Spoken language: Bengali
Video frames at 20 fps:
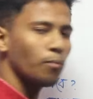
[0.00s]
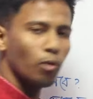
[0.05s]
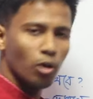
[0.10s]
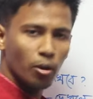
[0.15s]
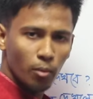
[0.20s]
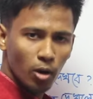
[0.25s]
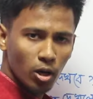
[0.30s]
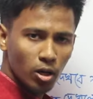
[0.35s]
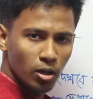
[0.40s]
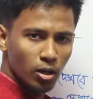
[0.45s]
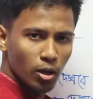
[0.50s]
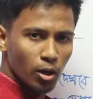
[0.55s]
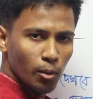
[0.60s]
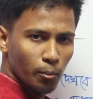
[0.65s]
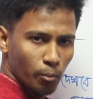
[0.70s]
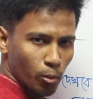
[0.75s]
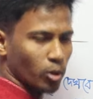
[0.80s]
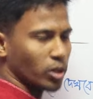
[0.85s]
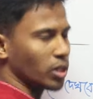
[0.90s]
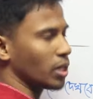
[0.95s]
এই বরাবর
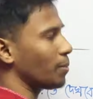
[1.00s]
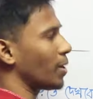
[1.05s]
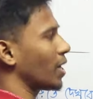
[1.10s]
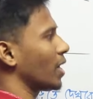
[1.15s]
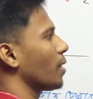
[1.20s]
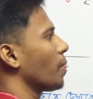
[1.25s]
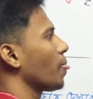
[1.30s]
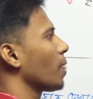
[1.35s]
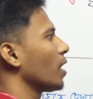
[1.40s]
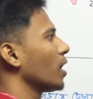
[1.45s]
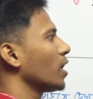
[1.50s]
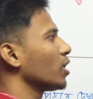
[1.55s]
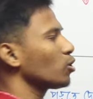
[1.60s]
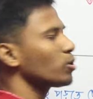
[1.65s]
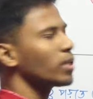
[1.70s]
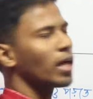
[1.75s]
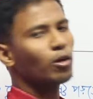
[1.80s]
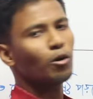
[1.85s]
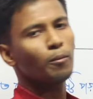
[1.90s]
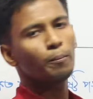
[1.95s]
পড়তে পারে তো
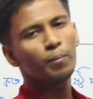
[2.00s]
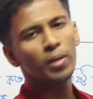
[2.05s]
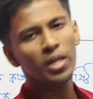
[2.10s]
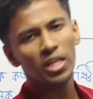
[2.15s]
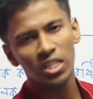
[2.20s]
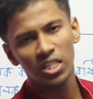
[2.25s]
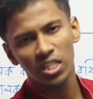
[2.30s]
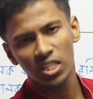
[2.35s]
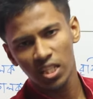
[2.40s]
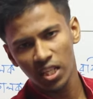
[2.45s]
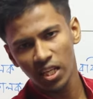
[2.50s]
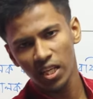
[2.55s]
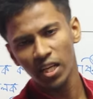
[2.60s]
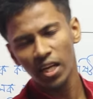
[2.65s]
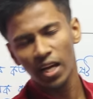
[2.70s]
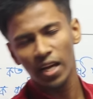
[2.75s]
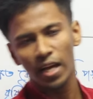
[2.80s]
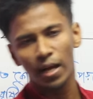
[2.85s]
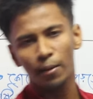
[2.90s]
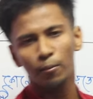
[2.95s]
দেখো বৃষ্টি
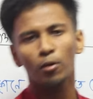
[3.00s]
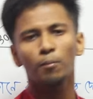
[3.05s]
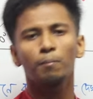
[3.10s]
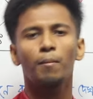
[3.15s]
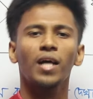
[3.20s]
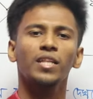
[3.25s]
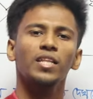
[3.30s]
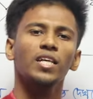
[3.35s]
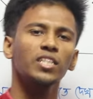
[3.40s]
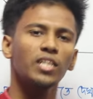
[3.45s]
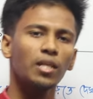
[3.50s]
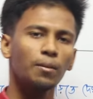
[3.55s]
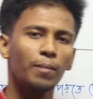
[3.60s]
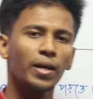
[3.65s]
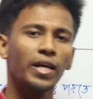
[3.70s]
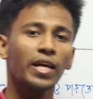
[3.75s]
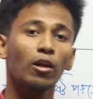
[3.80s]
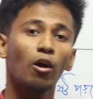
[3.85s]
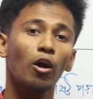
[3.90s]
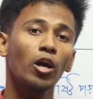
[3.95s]
এবং বাতাসের
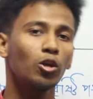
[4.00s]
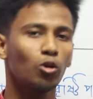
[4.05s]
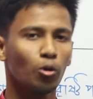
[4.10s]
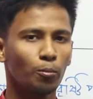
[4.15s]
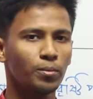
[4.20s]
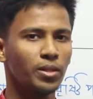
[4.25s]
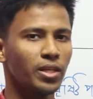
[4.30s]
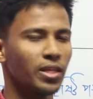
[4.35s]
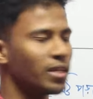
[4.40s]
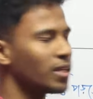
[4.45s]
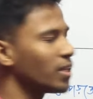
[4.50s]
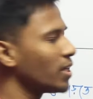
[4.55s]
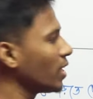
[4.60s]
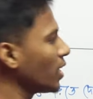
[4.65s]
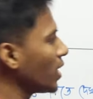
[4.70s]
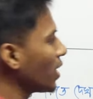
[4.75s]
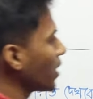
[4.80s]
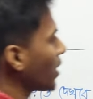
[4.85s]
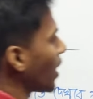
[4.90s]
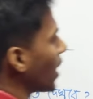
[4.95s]
বেগের হয় লব্ধি
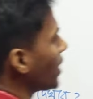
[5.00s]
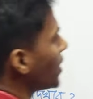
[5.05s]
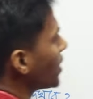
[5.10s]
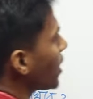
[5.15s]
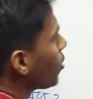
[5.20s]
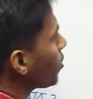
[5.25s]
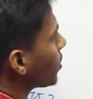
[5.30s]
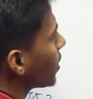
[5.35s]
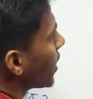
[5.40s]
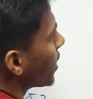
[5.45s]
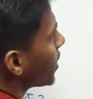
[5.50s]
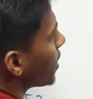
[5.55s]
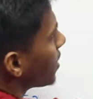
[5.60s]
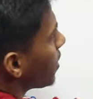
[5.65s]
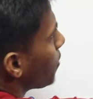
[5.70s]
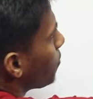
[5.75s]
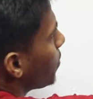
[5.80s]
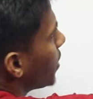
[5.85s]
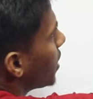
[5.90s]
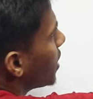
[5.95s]
গাড়ি চালক
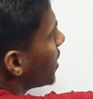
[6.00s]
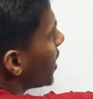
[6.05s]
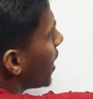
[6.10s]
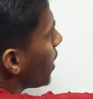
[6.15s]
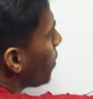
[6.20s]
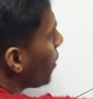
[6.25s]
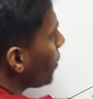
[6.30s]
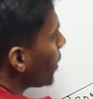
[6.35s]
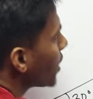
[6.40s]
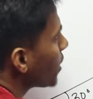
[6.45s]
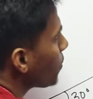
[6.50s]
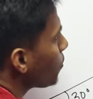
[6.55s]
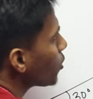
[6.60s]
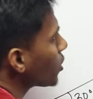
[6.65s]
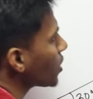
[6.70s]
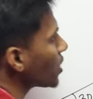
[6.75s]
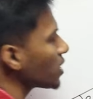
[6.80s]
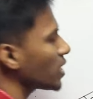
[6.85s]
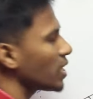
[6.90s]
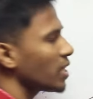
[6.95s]
দেখতেছে বৃষ্টি এইভাবে এসে
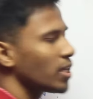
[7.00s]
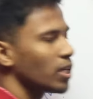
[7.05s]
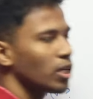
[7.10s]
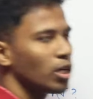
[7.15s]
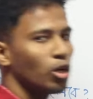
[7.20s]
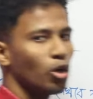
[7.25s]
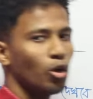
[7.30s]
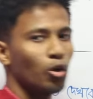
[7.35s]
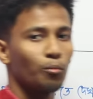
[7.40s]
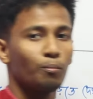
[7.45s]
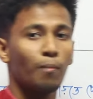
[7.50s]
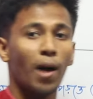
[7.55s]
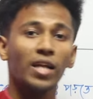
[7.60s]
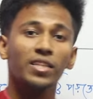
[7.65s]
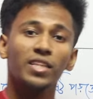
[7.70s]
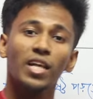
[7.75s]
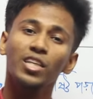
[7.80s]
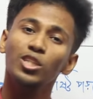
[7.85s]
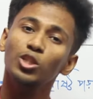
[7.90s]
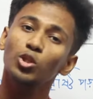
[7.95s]
পড়তেছে
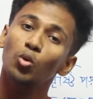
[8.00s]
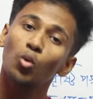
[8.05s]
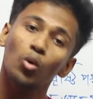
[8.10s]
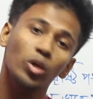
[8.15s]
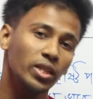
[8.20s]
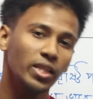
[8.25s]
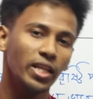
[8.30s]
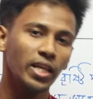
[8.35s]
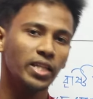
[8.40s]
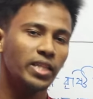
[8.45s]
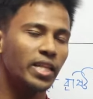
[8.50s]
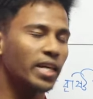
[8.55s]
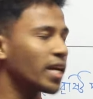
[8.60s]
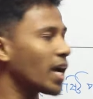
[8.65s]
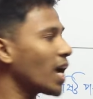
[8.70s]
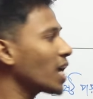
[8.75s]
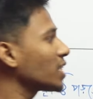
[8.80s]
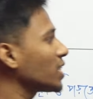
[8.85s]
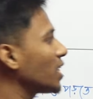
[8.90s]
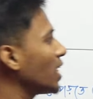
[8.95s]
বাতাস কোন দিক
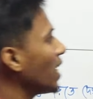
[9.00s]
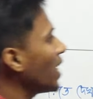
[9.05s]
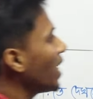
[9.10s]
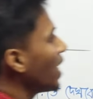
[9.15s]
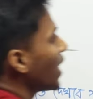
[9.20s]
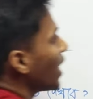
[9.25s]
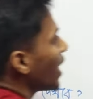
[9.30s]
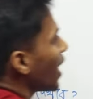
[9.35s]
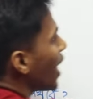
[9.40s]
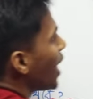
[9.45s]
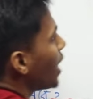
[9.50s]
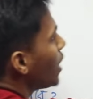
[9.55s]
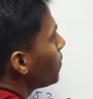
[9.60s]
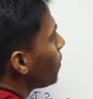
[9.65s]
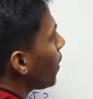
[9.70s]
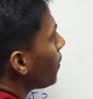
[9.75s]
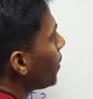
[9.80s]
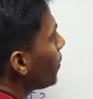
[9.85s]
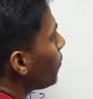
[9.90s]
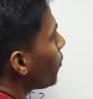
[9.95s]
থেকে আসলে
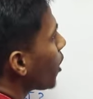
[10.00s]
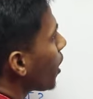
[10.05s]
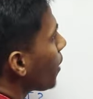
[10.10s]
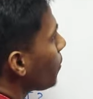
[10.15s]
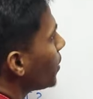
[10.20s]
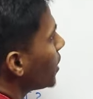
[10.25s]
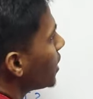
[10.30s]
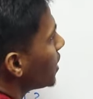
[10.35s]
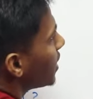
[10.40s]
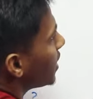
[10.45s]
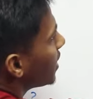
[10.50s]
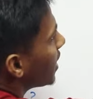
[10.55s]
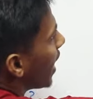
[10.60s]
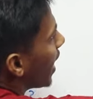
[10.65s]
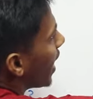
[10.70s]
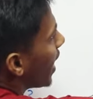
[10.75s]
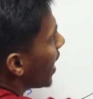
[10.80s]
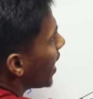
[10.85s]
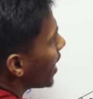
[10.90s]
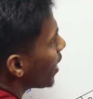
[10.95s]
এইভাবে পড়া বৃষ্টিটা
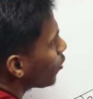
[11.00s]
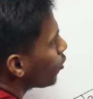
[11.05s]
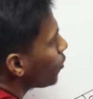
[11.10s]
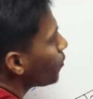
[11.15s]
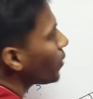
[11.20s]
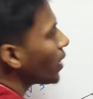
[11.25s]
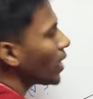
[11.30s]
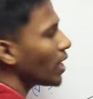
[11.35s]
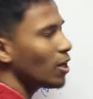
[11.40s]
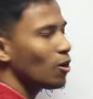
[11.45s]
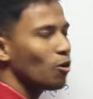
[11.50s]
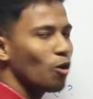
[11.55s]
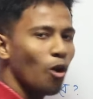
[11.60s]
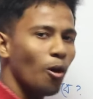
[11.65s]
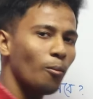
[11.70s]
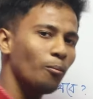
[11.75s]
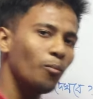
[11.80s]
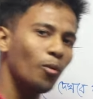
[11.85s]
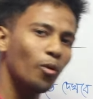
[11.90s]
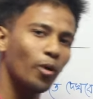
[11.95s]
এরকম এই
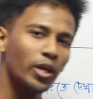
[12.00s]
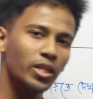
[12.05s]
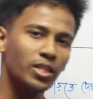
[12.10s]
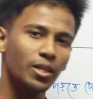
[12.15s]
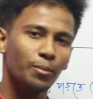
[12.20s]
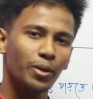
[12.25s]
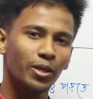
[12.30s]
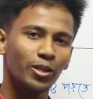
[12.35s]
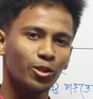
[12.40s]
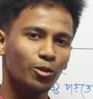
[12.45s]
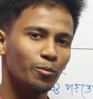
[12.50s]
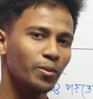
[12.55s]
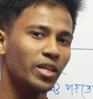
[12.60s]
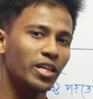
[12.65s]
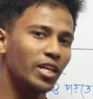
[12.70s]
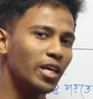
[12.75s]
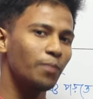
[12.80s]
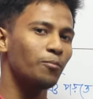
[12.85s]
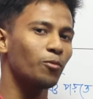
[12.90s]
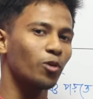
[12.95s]
লম্ব হয়ে যাবে তুমি
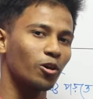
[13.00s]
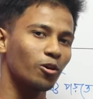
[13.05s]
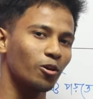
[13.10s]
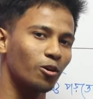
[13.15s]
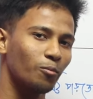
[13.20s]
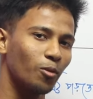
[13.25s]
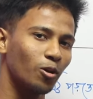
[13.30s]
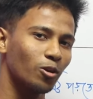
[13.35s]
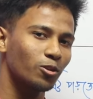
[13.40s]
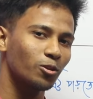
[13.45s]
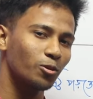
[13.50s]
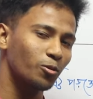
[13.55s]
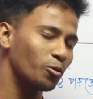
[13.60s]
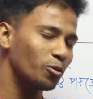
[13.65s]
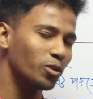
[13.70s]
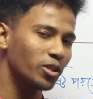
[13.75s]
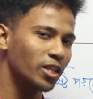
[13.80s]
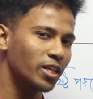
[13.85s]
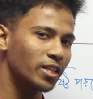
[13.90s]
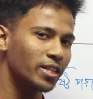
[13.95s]
কি মনে করো বলো তো
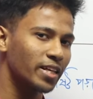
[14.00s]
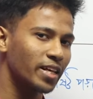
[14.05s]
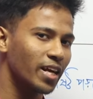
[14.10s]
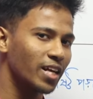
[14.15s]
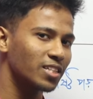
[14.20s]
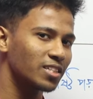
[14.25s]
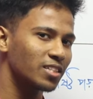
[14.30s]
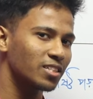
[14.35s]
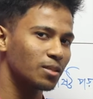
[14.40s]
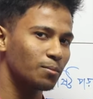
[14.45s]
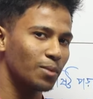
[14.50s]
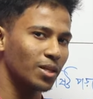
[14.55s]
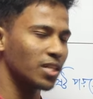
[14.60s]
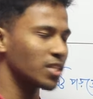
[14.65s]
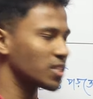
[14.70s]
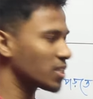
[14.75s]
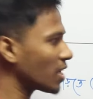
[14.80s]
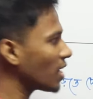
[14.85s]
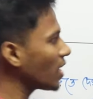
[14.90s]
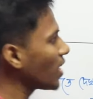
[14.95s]
কোন দিক থেকে আসতেছে
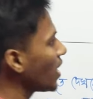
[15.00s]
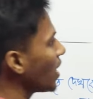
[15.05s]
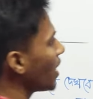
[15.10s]
বাতাসটা